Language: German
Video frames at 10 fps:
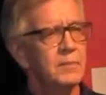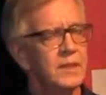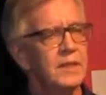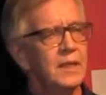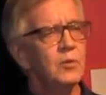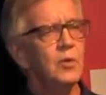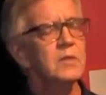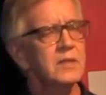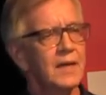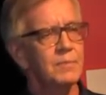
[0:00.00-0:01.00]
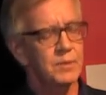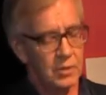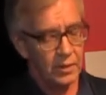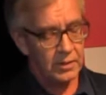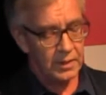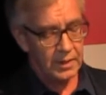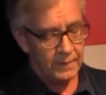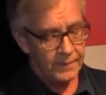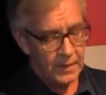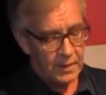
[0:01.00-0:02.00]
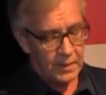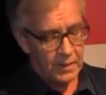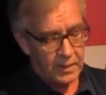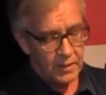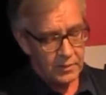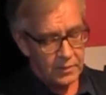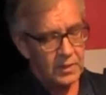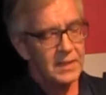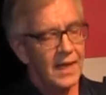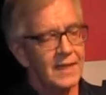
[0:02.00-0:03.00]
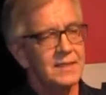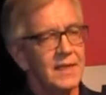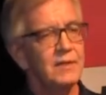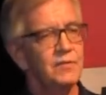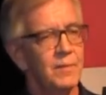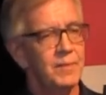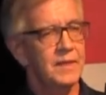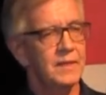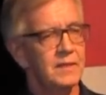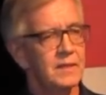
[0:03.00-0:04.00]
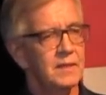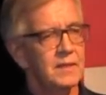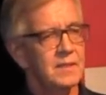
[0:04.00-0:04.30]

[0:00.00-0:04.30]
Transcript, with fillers: mit denen uns eine besondere Solidarität verbindet.